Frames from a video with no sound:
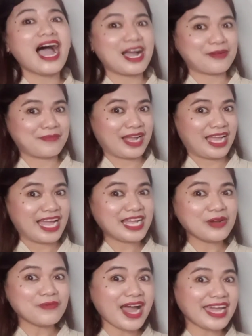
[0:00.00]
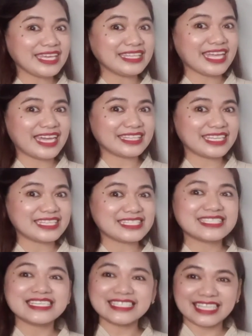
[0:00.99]
ang mga gawain natin
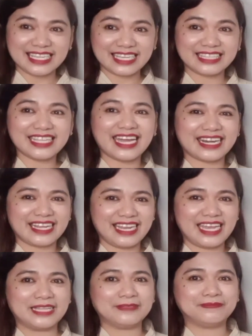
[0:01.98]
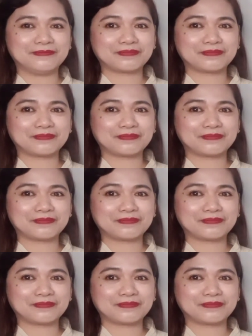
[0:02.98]
sa silid-aralan.